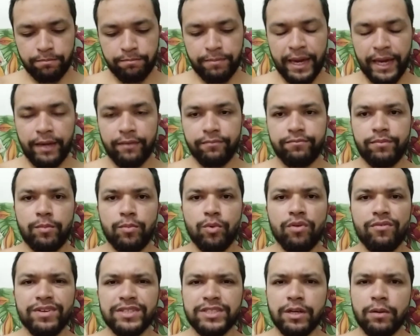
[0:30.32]
Bem,
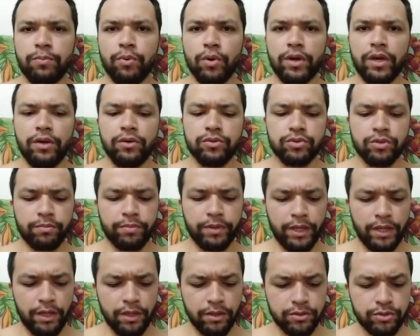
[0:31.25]
vamos conversar um pouquinho
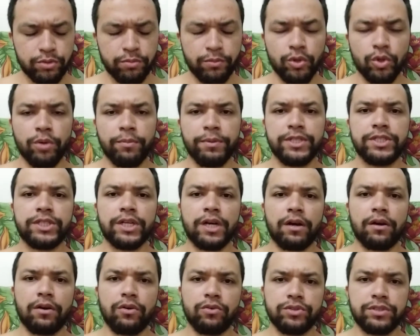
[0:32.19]
sobre isso. Meu nome é
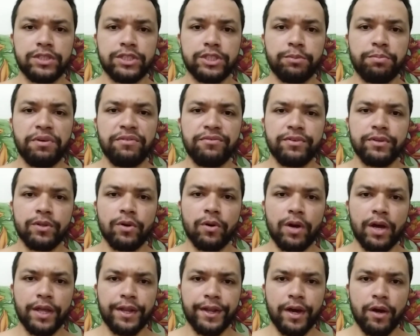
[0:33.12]
Tiago Araújo, seja bem-vindo
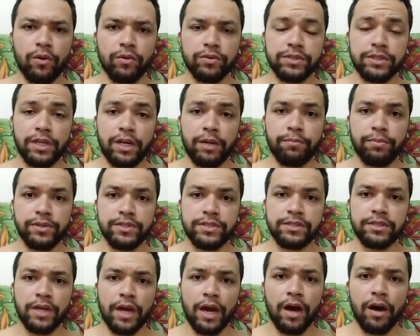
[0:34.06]
ao canal Serei
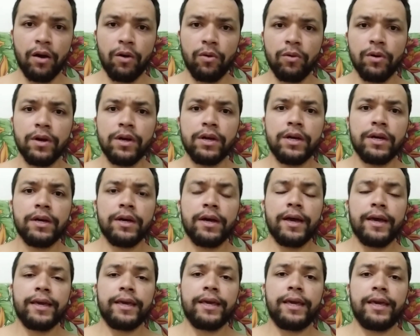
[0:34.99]
Policial.
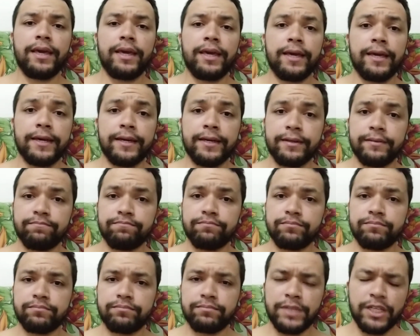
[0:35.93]
E
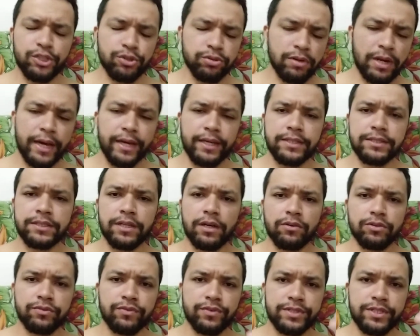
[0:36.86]
deixa um
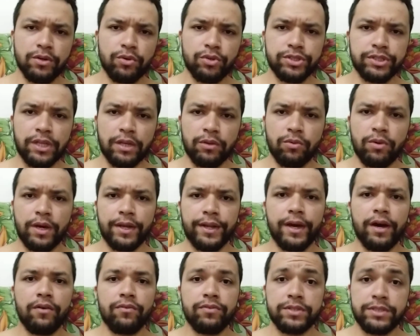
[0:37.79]
likezão se você gostar do
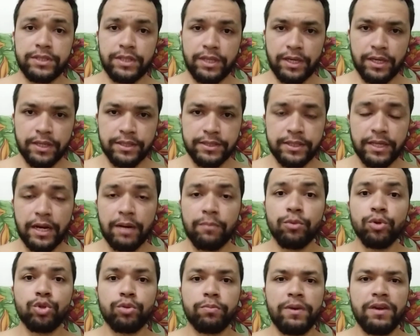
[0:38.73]
canal, você será
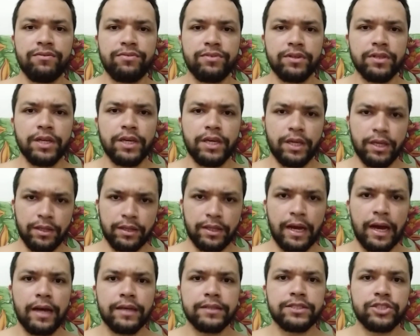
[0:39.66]
muito bem-vindo aqui,
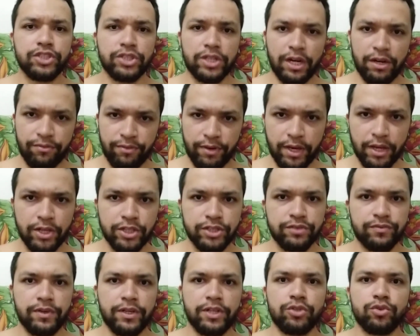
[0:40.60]
tá? Se inscrevendo,
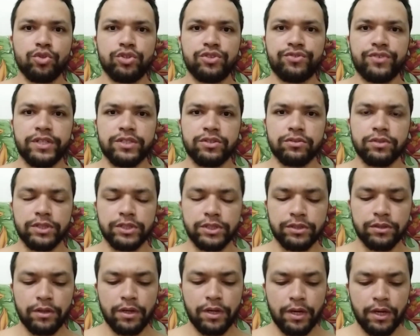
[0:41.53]
ativando as
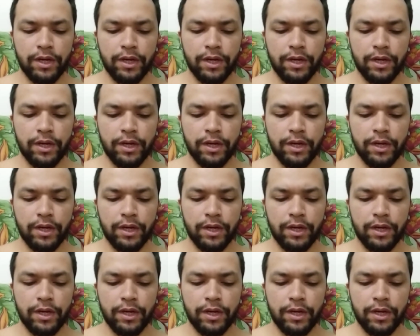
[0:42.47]
notificações.